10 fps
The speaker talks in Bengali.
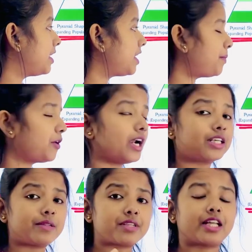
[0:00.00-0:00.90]

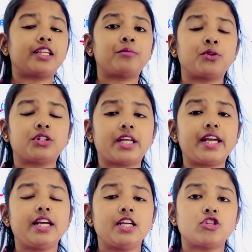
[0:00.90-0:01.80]
রিপ্রোডাক্টিভ যাদের মধ্যে
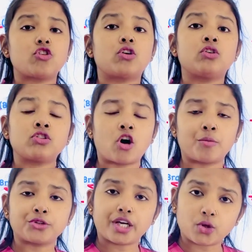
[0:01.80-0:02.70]
জনন
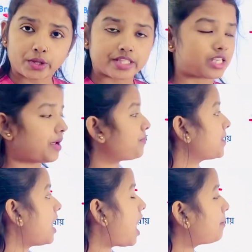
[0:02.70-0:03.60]
ক্ষমতা রয়েছে
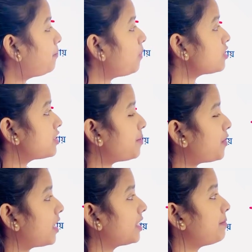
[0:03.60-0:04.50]
আর পোস্ট
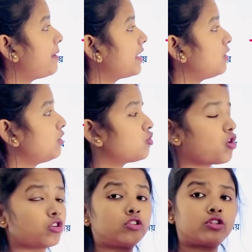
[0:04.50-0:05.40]
রিপ্রোডাক্টিভ মানে হলো
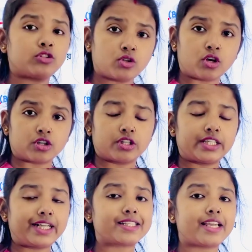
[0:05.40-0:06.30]
জননোত্তর
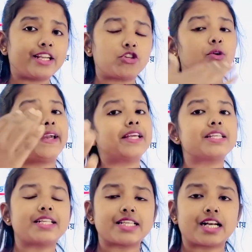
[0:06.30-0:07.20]
ঠিক আছে একটু
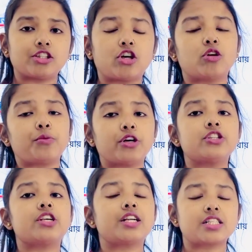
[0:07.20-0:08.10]
এজেড যারা ধরো
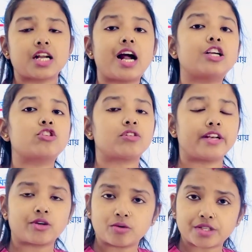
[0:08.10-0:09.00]
পঞ্চাশ ষাট
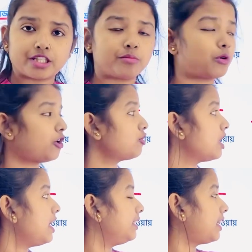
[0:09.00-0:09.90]
এরকম যাদের বয়স
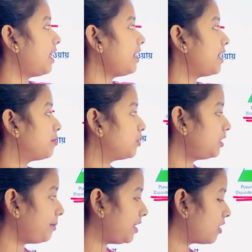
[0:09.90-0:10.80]
তারা এর
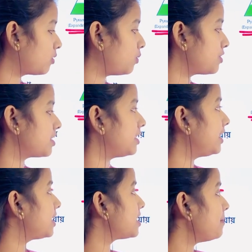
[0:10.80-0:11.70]
মধ্যে বিলং করছে ঠিক
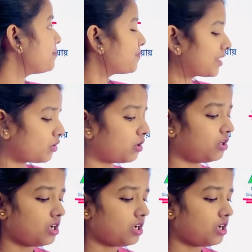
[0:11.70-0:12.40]
আছে তো